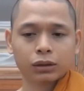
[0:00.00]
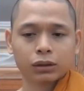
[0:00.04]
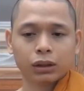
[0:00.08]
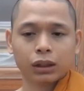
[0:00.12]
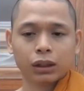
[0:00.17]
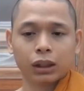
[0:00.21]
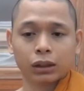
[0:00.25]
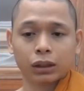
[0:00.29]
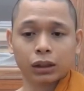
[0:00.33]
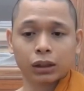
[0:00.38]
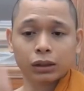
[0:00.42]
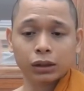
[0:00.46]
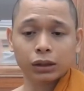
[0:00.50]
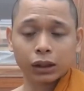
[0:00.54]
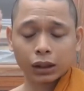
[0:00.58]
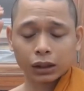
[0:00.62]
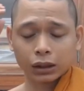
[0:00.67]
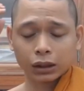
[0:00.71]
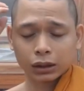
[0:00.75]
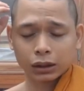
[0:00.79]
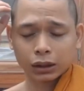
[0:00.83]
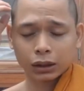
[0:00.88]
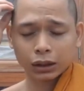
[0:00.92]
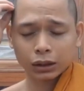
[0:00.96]
là tự
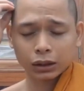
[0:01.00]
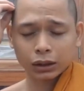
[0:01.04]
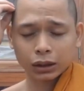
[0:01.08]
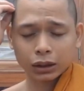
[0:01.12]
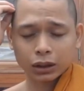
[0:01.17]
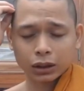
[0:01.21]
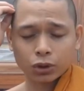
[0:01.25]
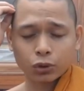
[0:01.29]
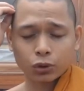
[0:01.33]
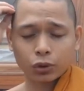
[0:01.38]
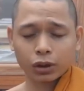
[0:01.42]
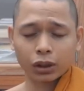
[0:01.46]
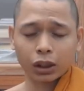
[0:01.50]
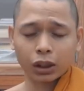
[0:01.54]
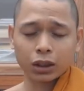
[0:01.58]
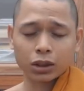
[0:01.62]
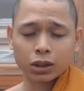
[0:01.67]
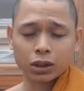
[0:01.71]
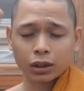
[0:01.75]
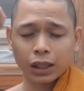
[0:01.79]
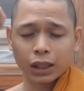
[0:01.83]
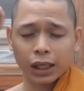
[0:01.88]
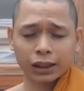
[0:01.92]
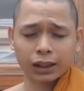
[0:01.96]
nhiên cái cái cái suy nghĩ
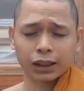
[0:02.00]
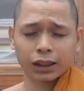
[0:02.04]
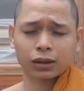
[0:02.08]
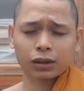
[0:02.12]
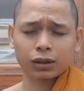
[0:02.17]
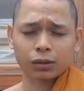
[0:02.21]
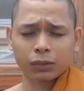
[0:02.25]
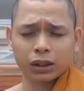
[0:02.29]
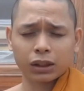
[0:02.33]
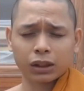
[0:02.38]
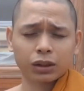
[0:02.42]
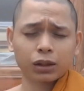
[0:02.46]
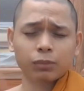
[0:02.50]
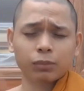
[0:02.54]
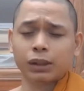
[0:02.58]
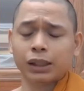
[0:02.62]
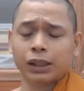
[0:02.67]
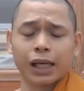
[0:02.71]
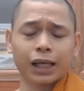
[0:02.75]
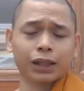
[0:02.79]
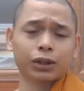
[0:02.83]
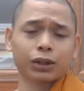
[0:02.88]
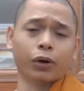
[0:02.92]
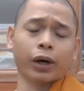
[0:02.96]
sư đang nó bị nó bị
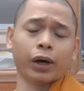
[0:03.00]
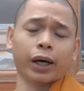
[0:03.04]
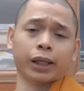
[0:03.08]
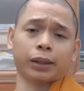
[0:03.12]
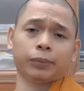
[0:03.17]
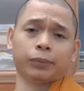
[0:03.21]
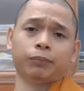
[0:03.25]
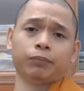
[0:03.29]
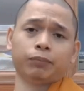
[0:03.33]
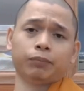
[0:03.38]
gián đoạn